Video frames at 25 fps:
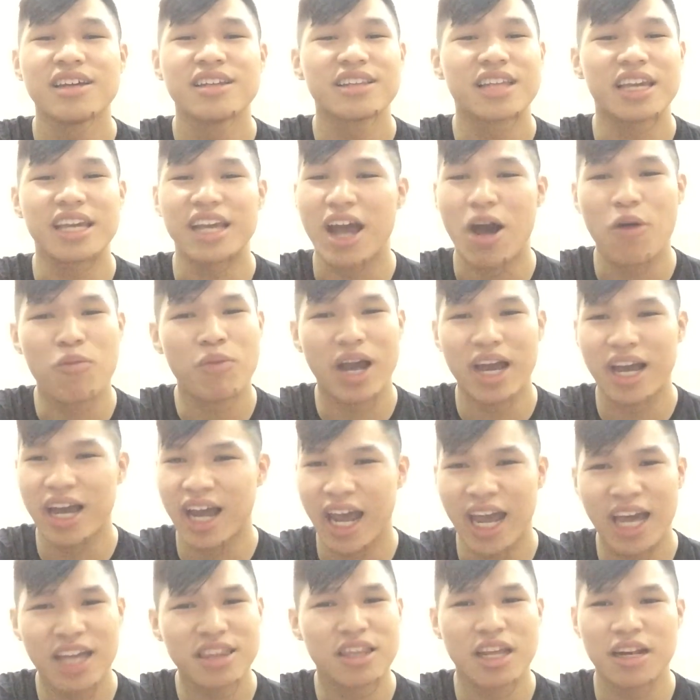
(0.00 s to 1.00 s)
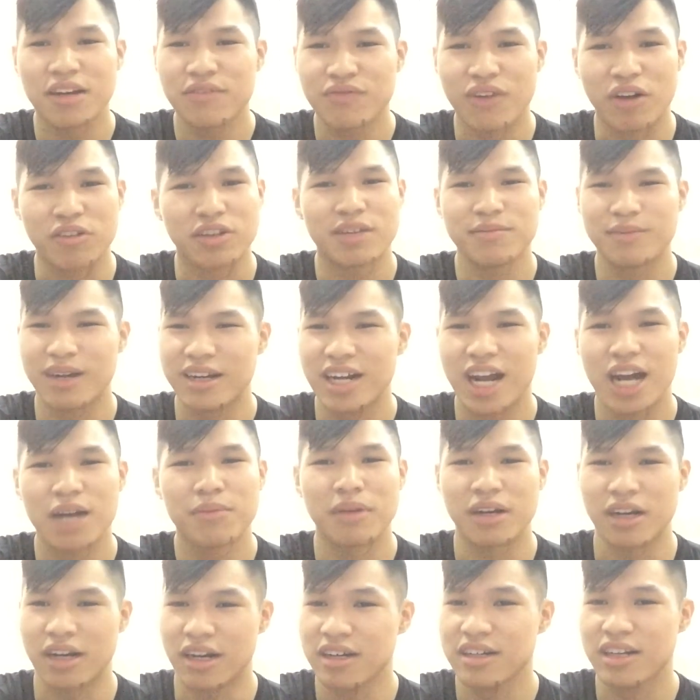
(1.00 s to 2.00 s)
thì không ai khác tin vào chính bản thân
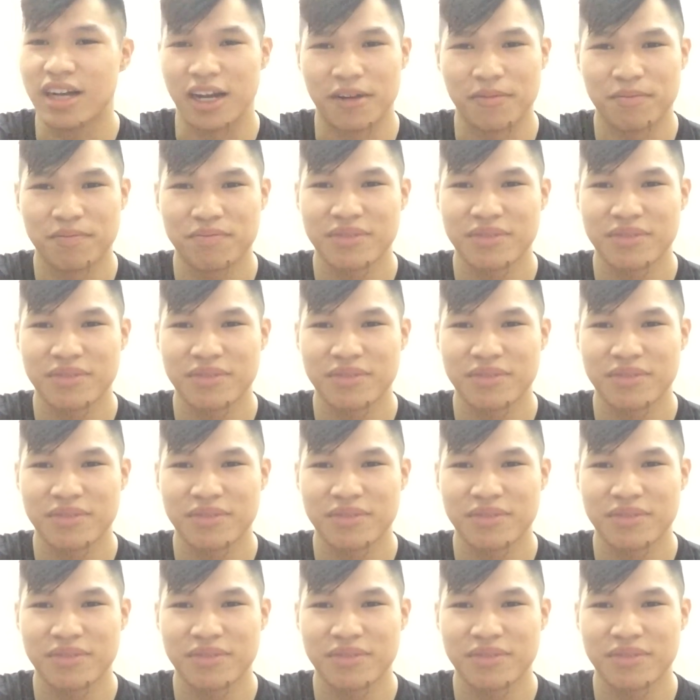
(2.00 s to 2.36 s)
mình hết cả.